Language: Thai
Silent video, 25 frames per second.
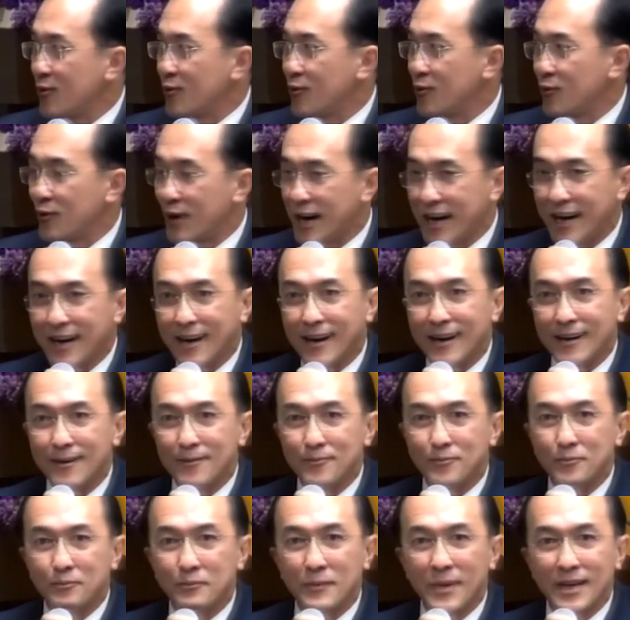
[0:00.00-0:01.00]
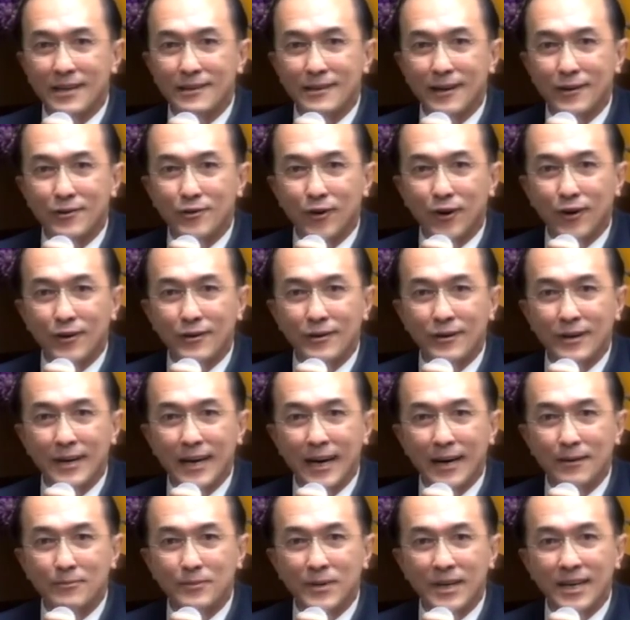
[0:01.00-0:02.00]
ว่ามันจะต้อง
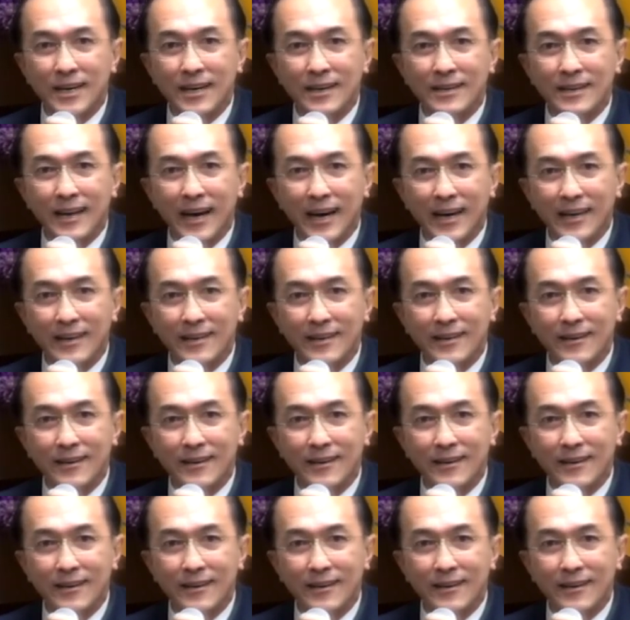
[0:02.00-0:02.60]
ขับเคลื่อนให้